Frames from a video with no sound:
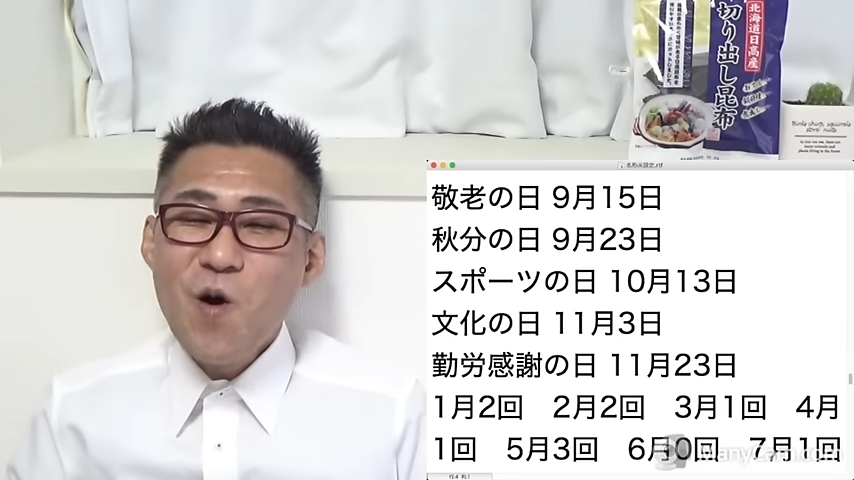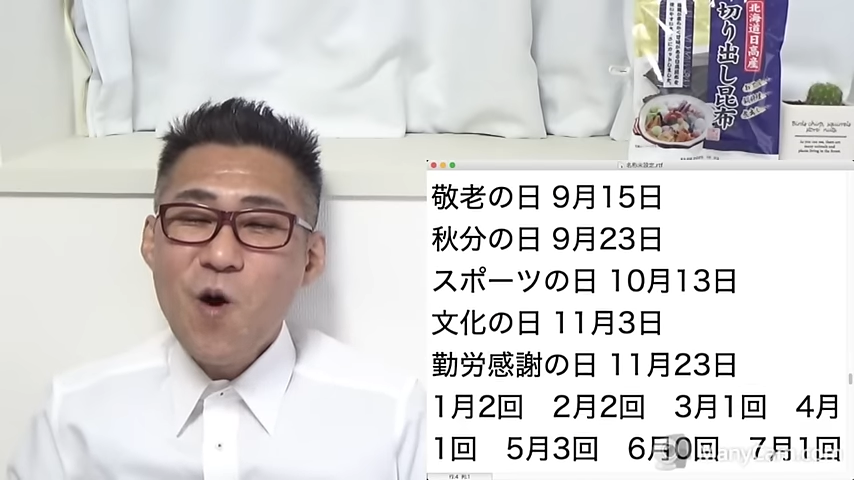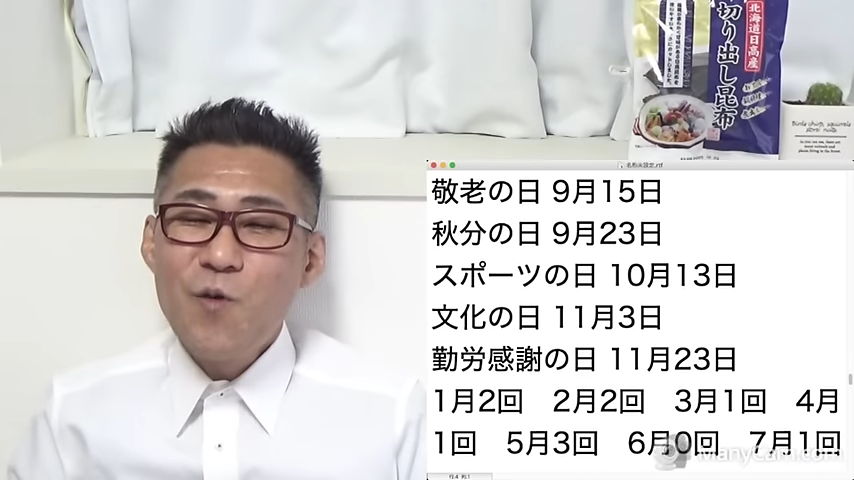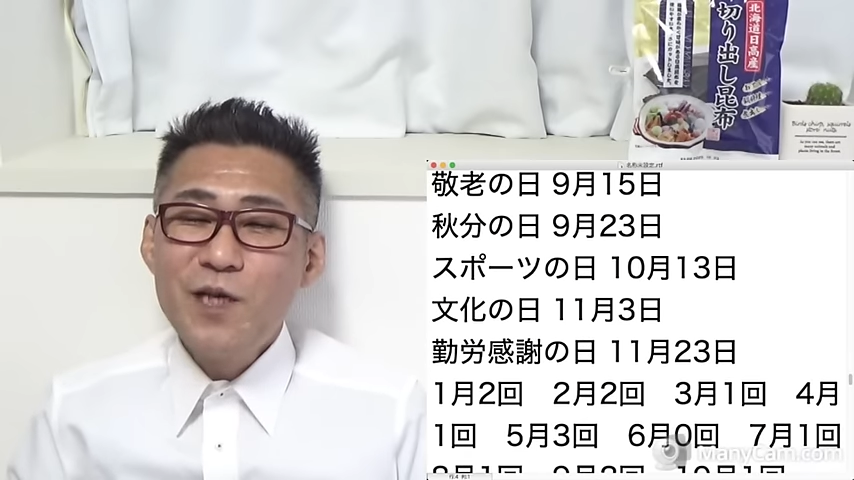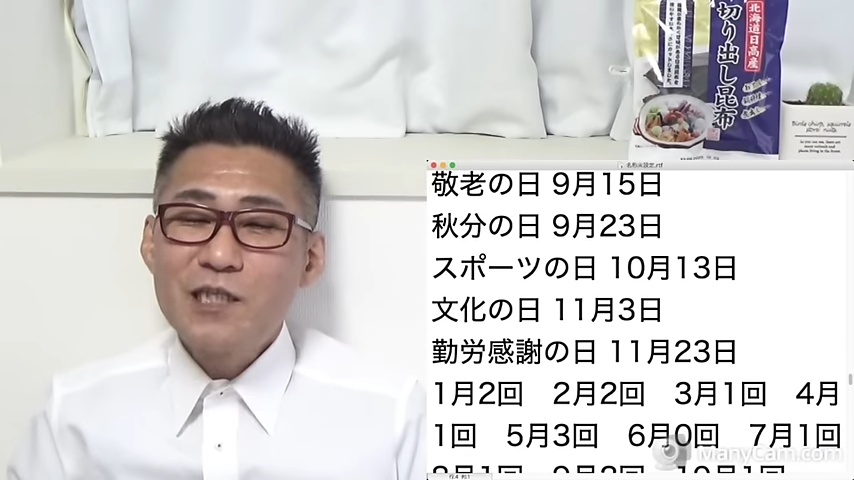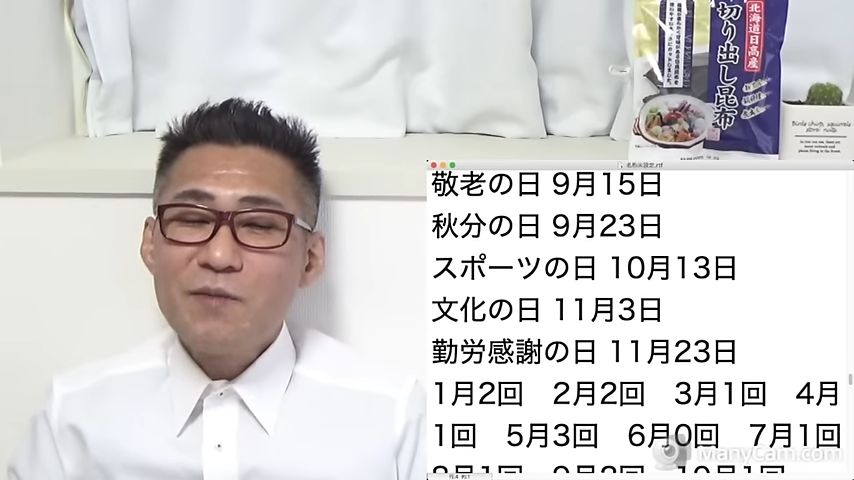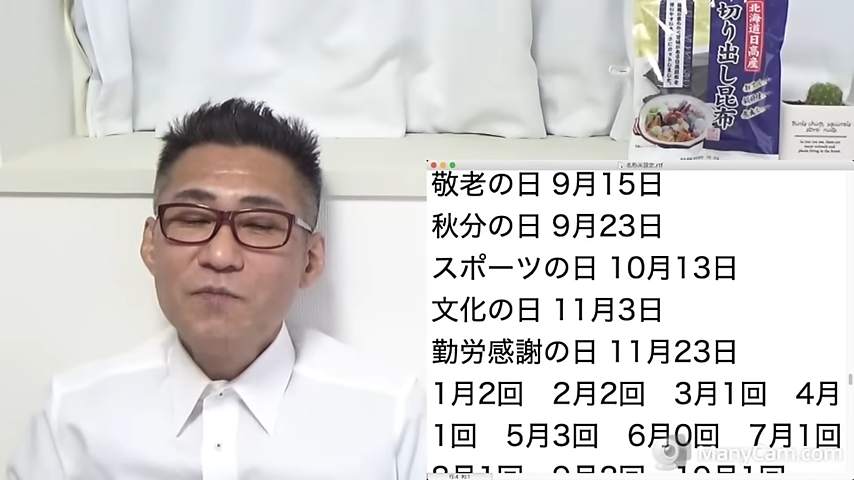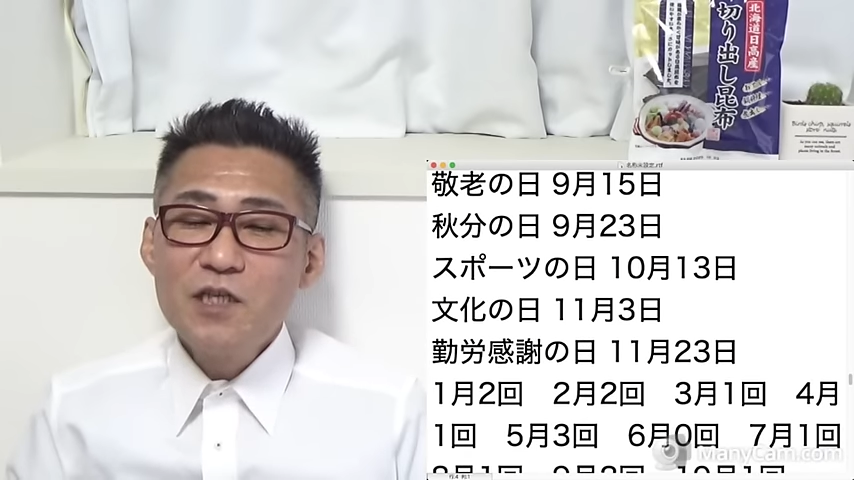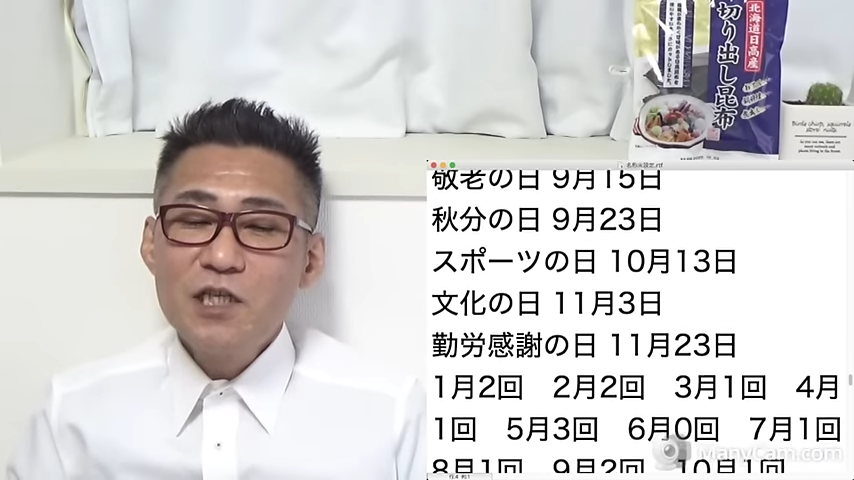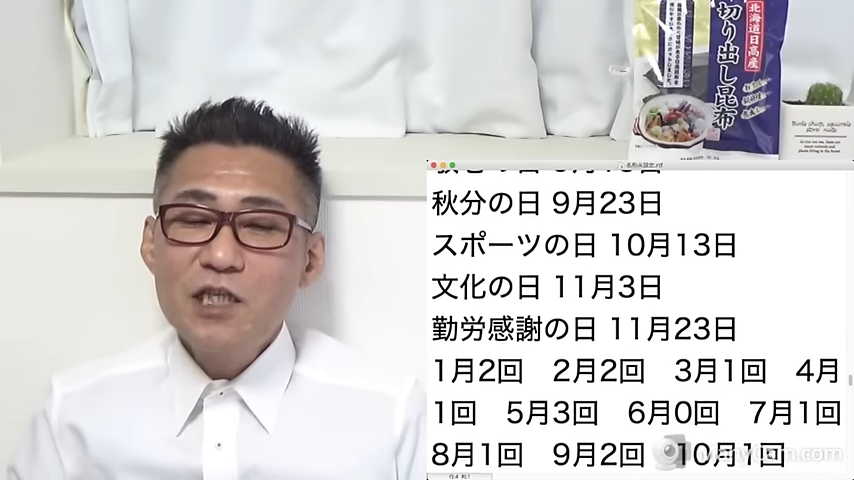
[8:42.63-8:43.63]
お皆さん、
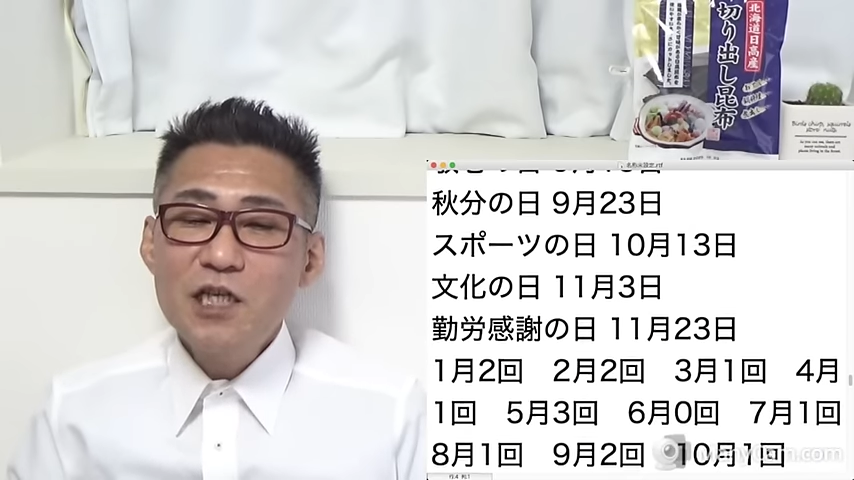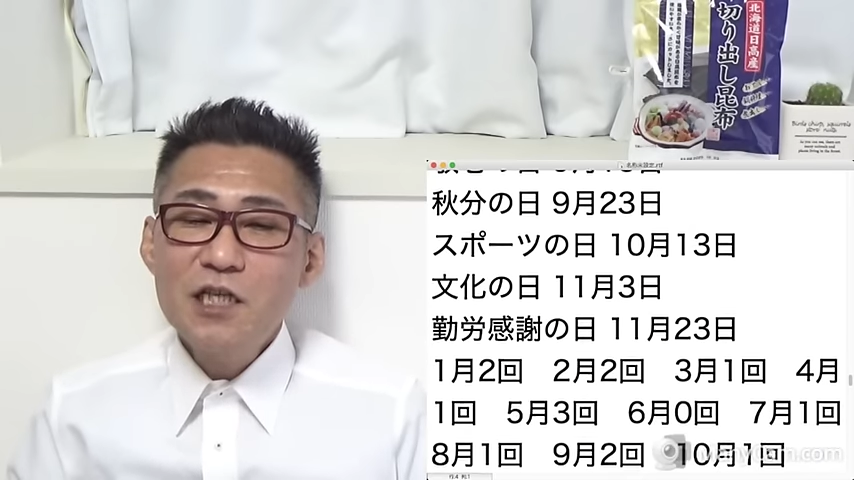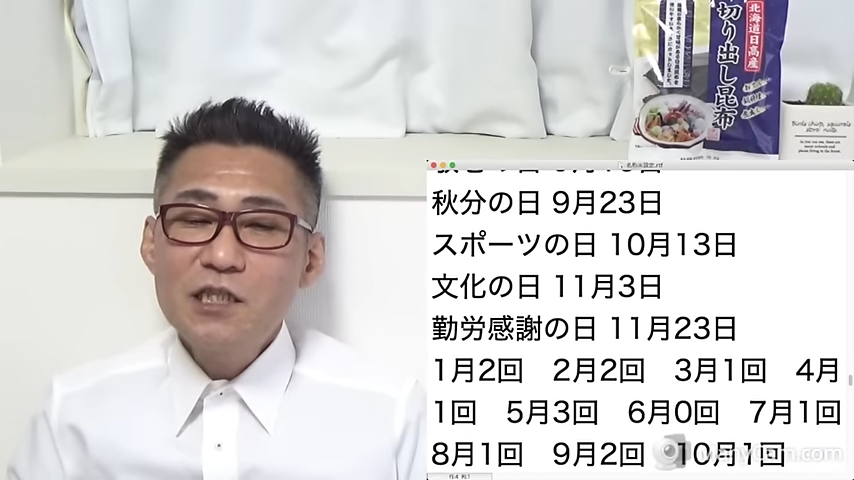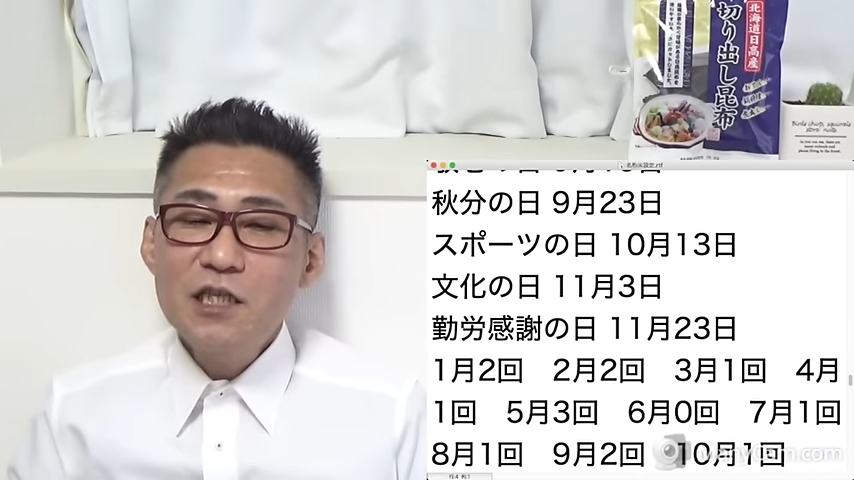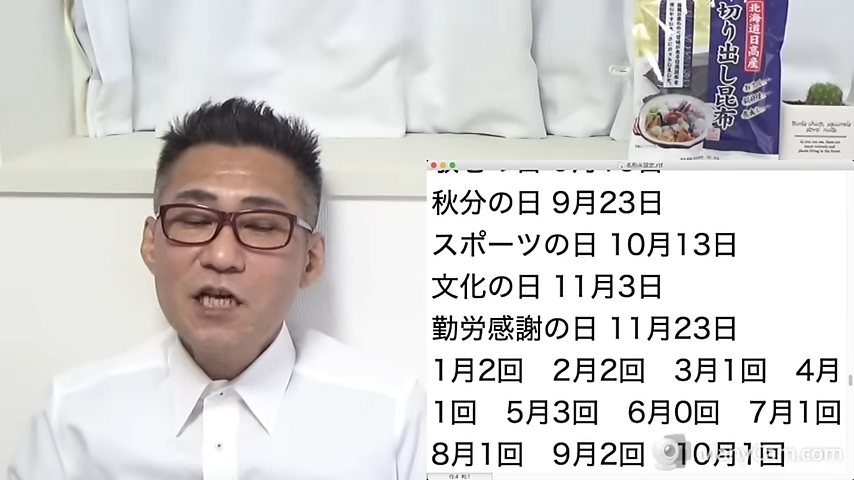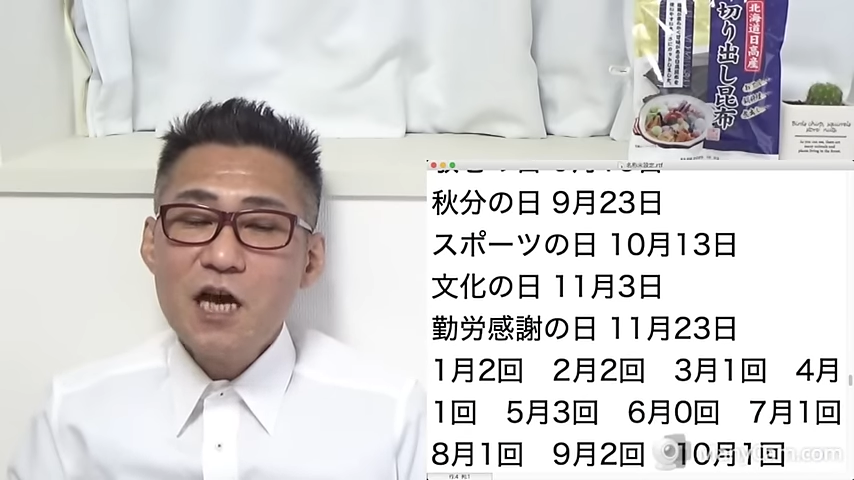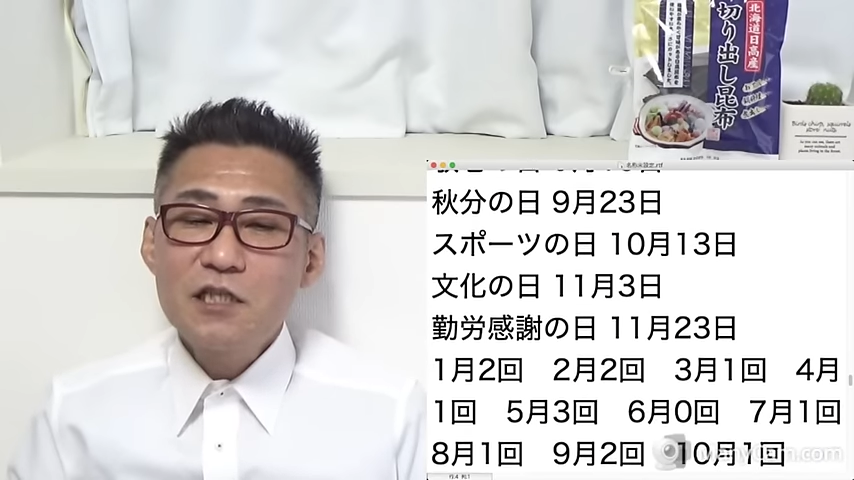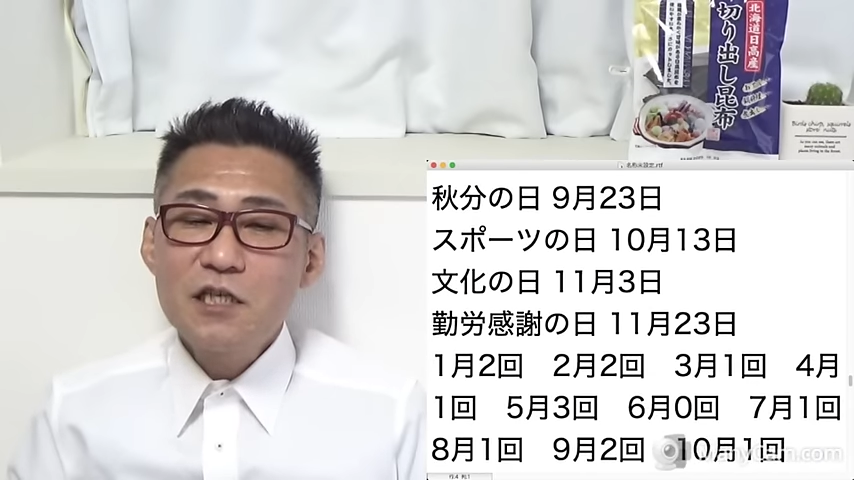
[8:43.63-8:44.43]
7月1回、